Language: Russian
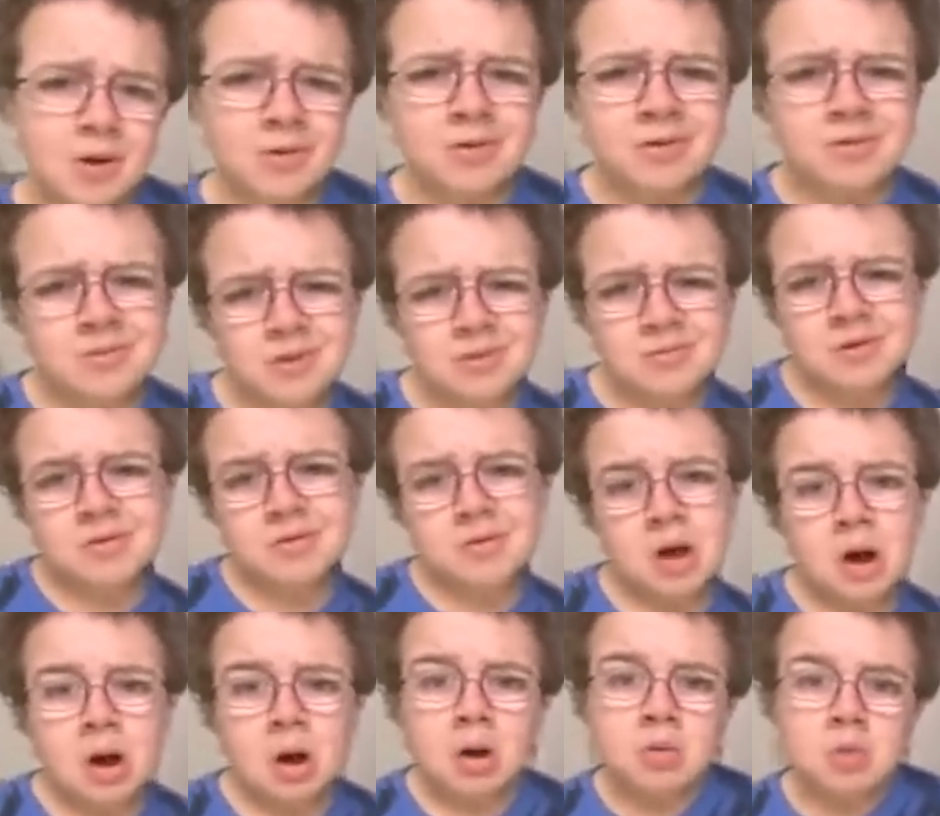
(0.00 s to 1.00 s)
Другие
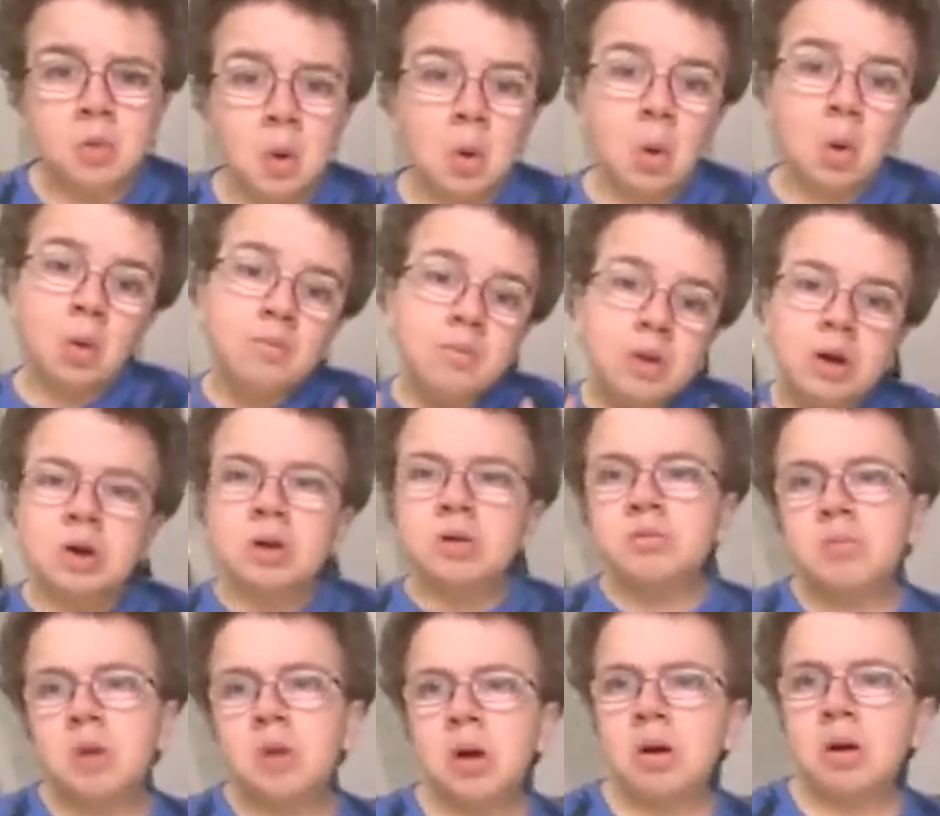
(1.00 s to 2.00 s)
знаменитости тоже
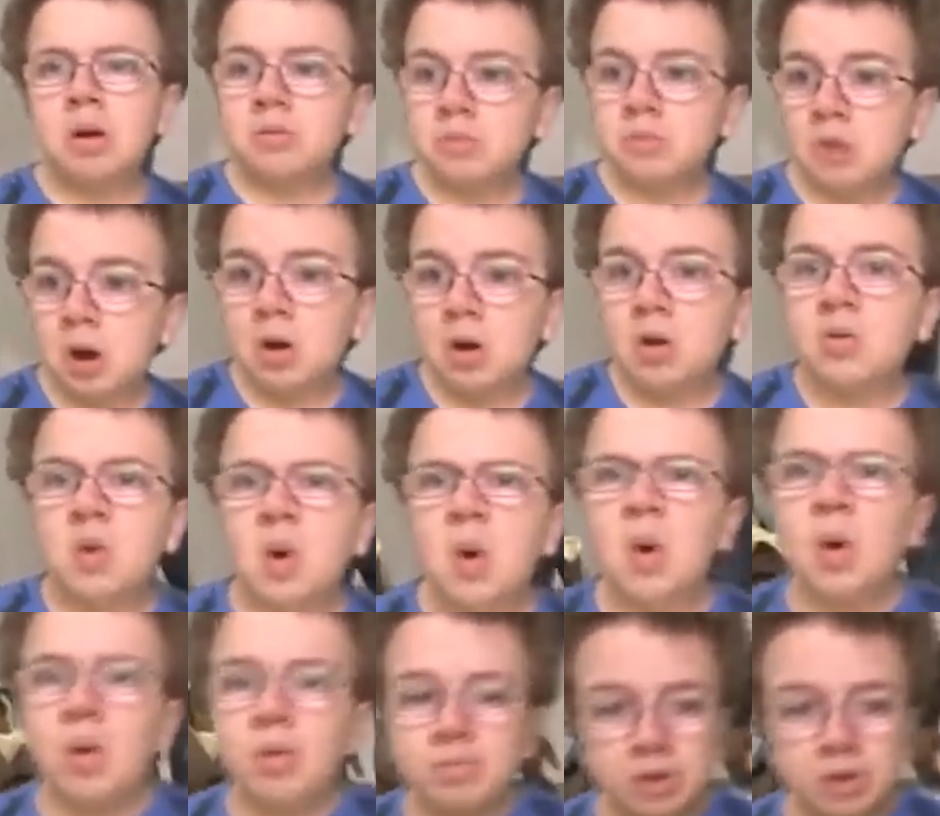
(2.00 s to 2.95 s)
оценили видео Киннона и